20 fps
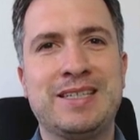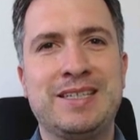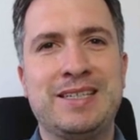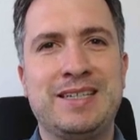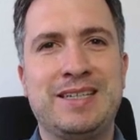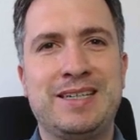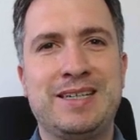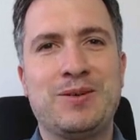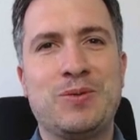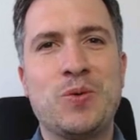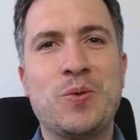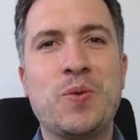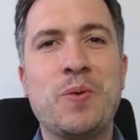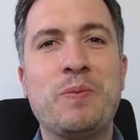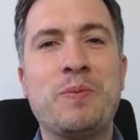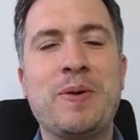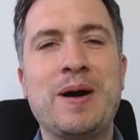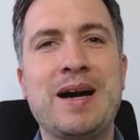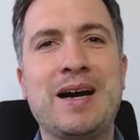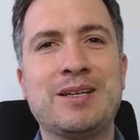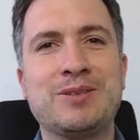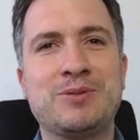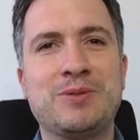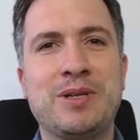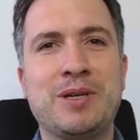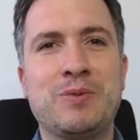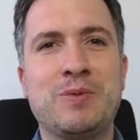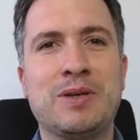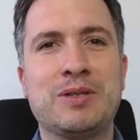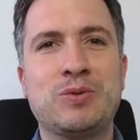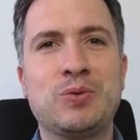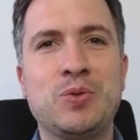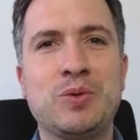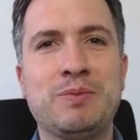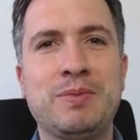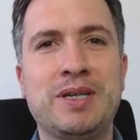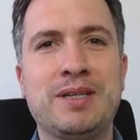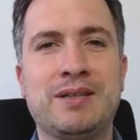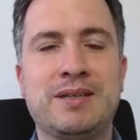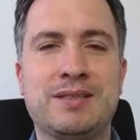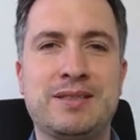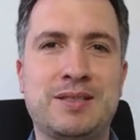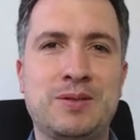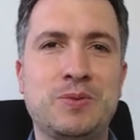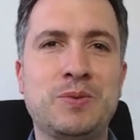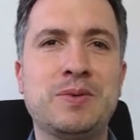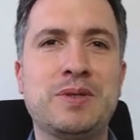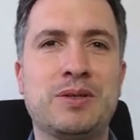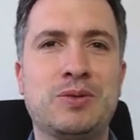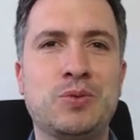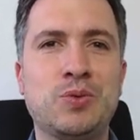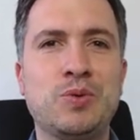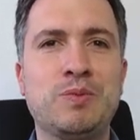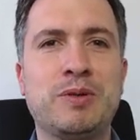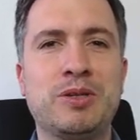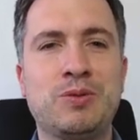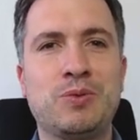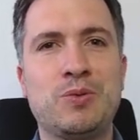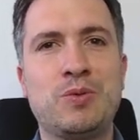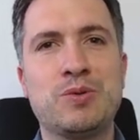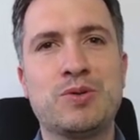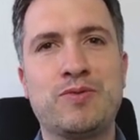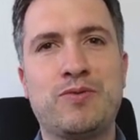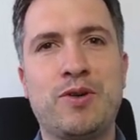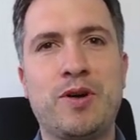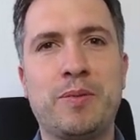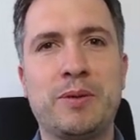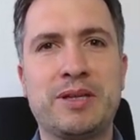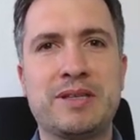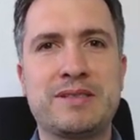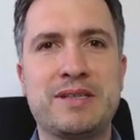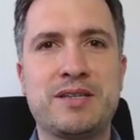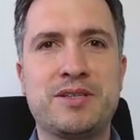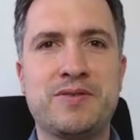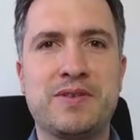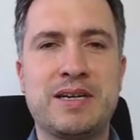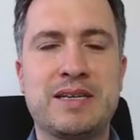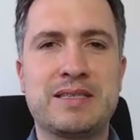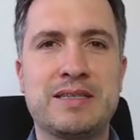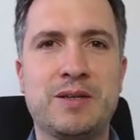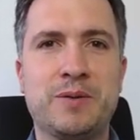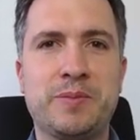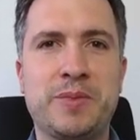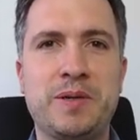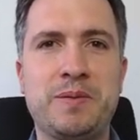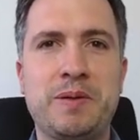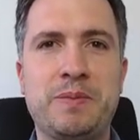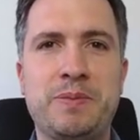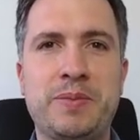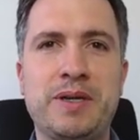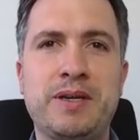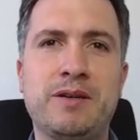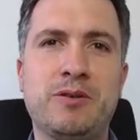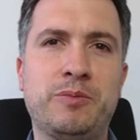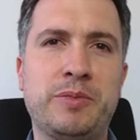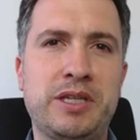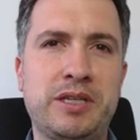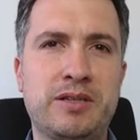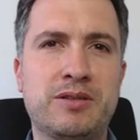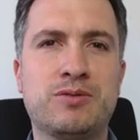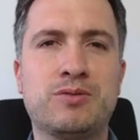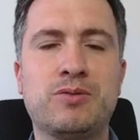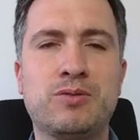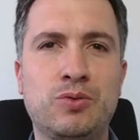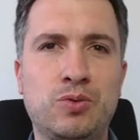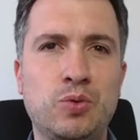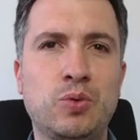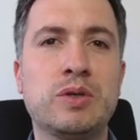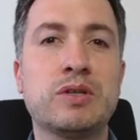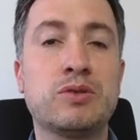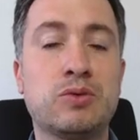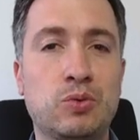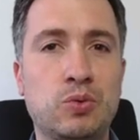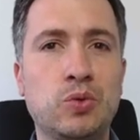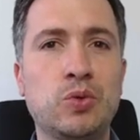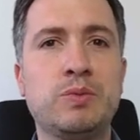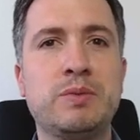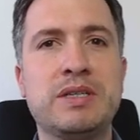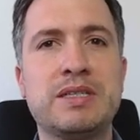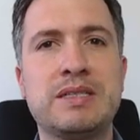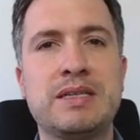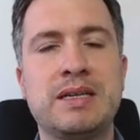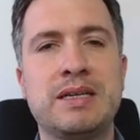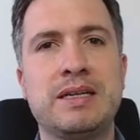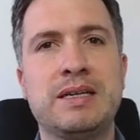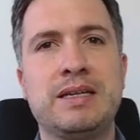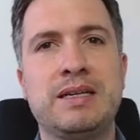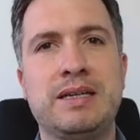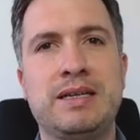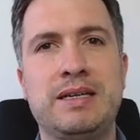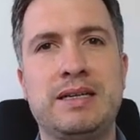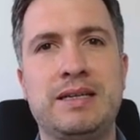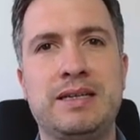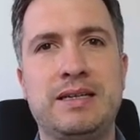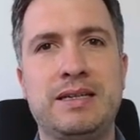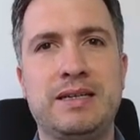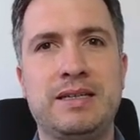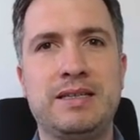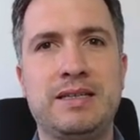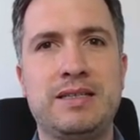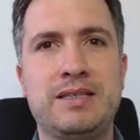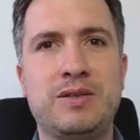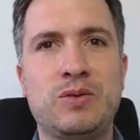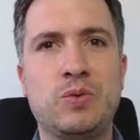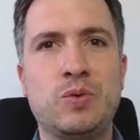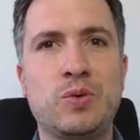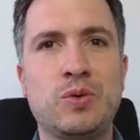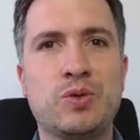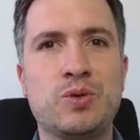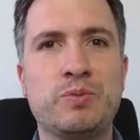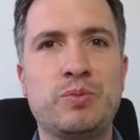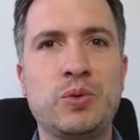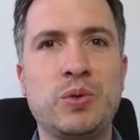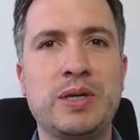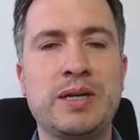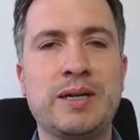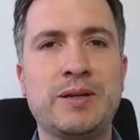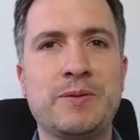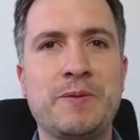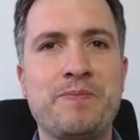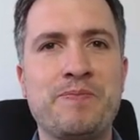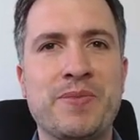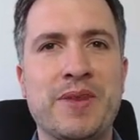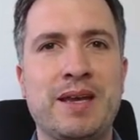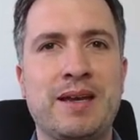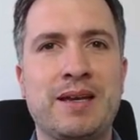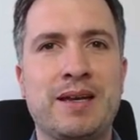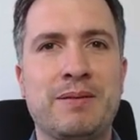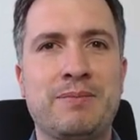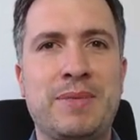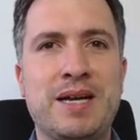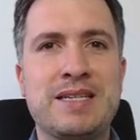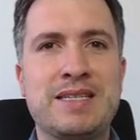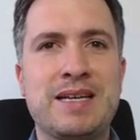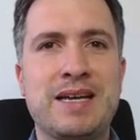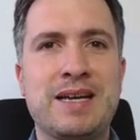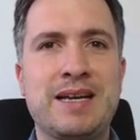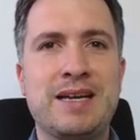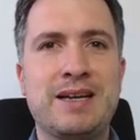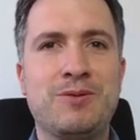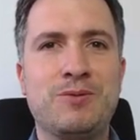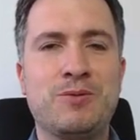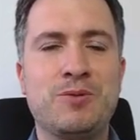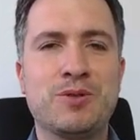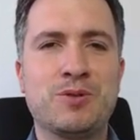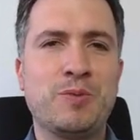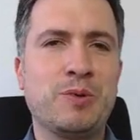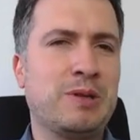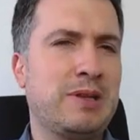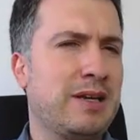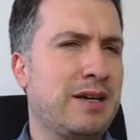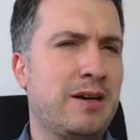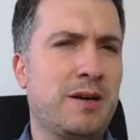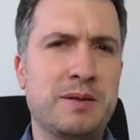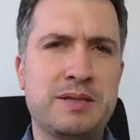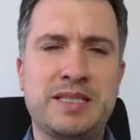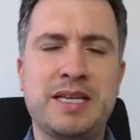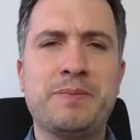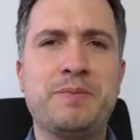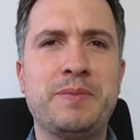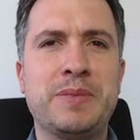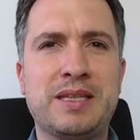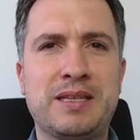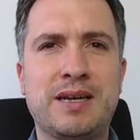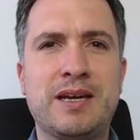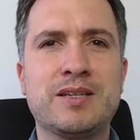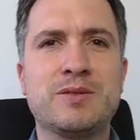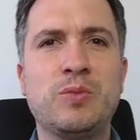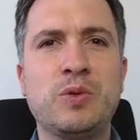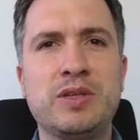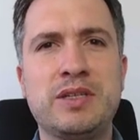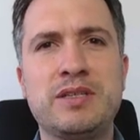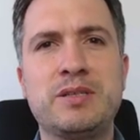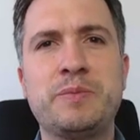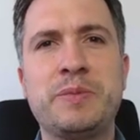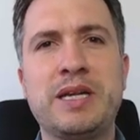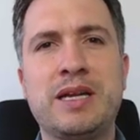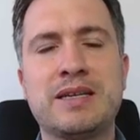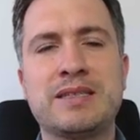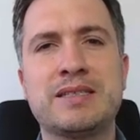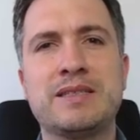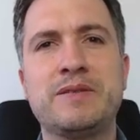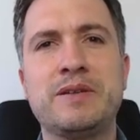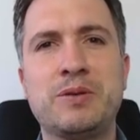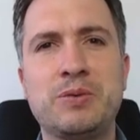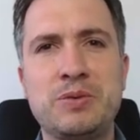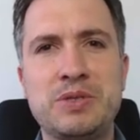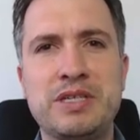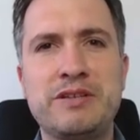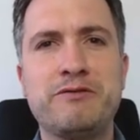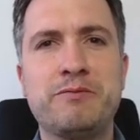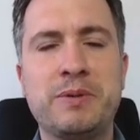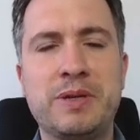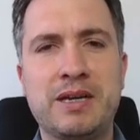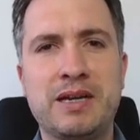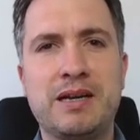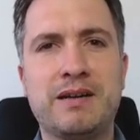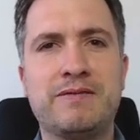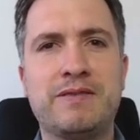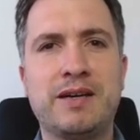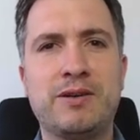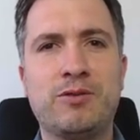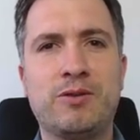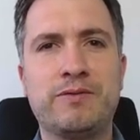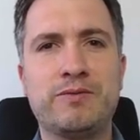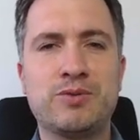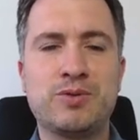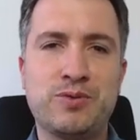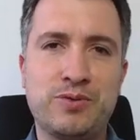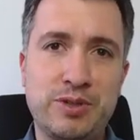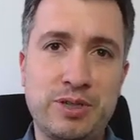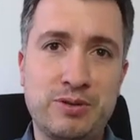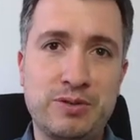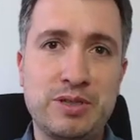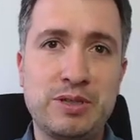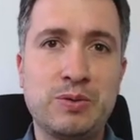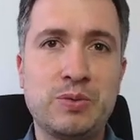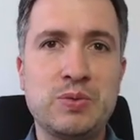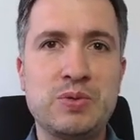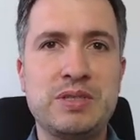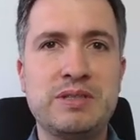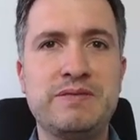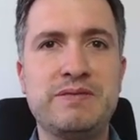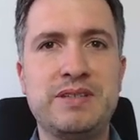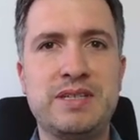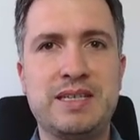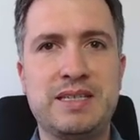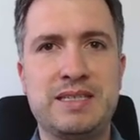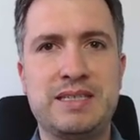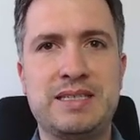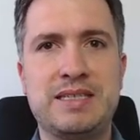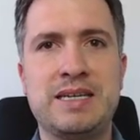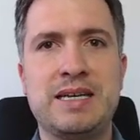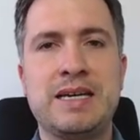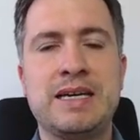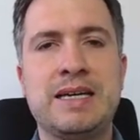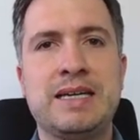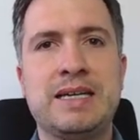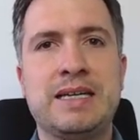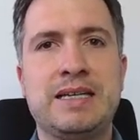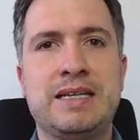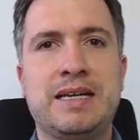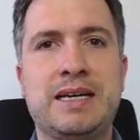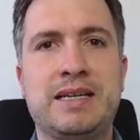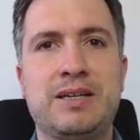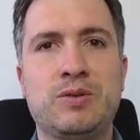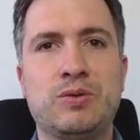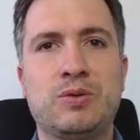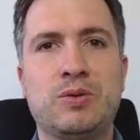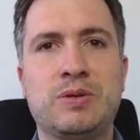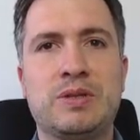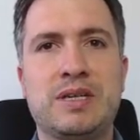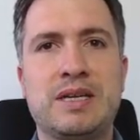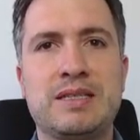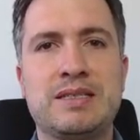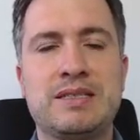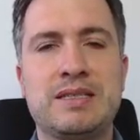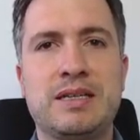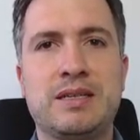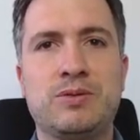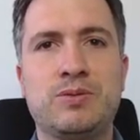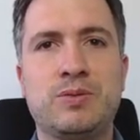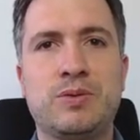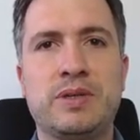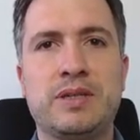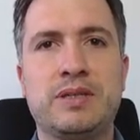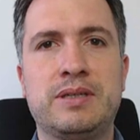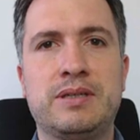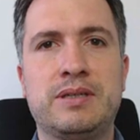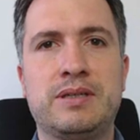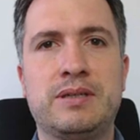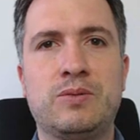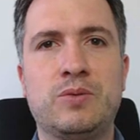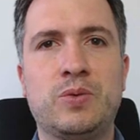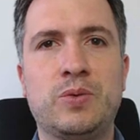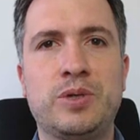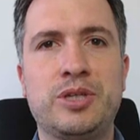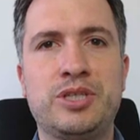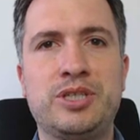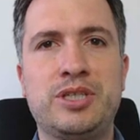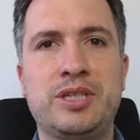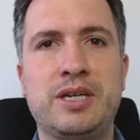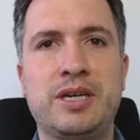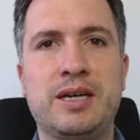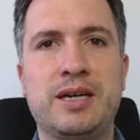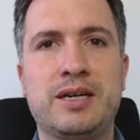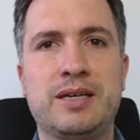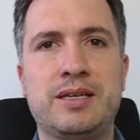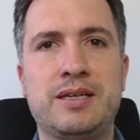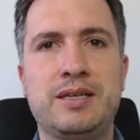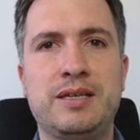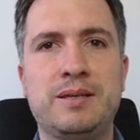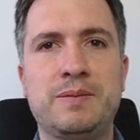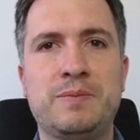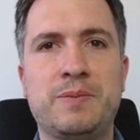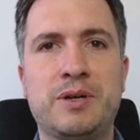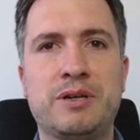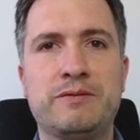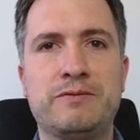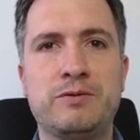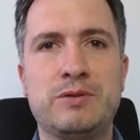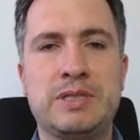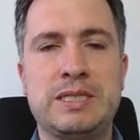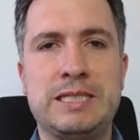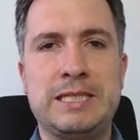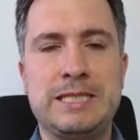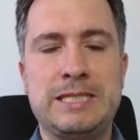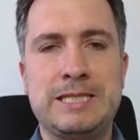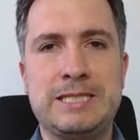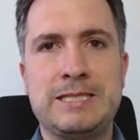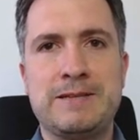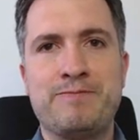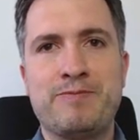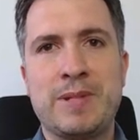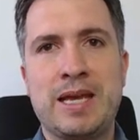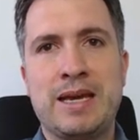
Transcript: é, ocupado né, com a turma, a segunda turma do curso Fórmula da Certificação PMP, eu ministro duas turmas é, é, desse curso por ano, mas é, é, um curso muito legal que sempre me traz muita inspiração, inclusive para gravar novos vídeos, inclusive esse né, que eu estou trazendo uh, hoje aqui para vocês.